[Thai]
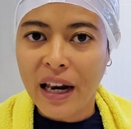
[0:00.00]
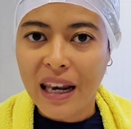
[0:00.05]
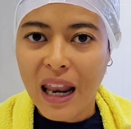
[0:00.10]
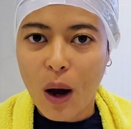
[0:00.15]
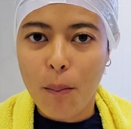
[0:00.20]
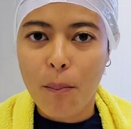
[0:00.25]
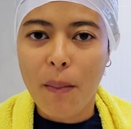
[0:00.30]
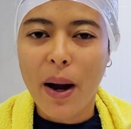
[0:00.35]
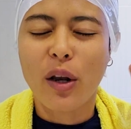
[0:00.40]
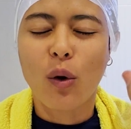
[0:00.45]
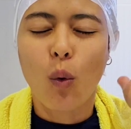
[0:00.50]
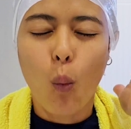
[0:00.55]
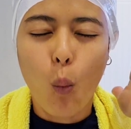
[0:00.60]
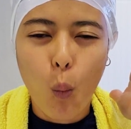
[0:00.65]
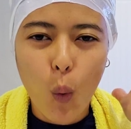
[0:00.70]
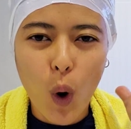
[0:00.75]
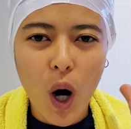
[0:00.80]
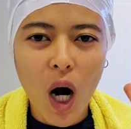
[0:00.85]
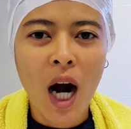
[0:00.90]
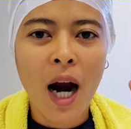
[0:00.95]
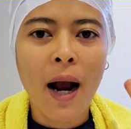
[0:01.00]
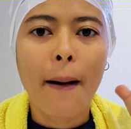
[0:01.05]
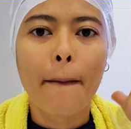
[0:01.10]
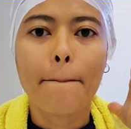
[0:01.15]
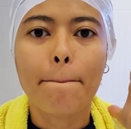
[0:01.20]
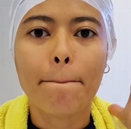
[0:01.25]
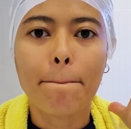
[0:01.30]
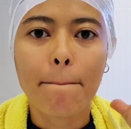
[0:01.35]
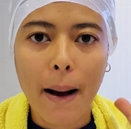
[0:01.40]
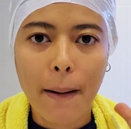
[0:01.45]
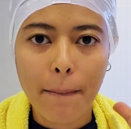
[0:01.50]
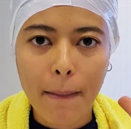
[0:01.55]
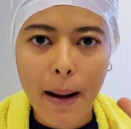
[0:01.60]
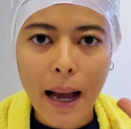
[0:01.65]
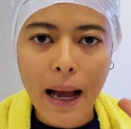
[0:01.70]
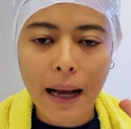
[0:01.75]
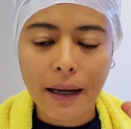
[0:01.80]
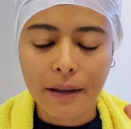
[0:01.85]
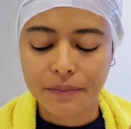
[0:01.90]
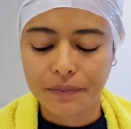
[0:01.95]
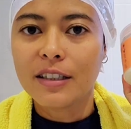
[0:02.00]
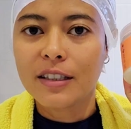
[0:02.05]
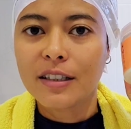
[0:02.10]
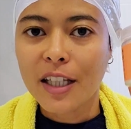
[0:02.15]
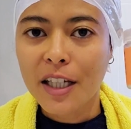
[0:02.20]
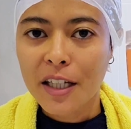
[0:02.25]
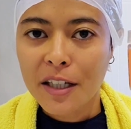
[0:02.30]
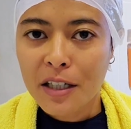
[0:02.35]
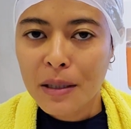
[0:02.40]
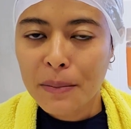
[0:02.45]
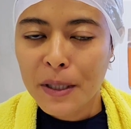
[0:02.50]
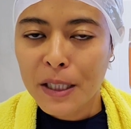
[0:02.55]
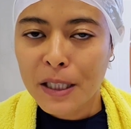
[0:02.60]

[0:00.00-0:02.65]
งแล้วมันเวิร์กมากๆ นี่คือผ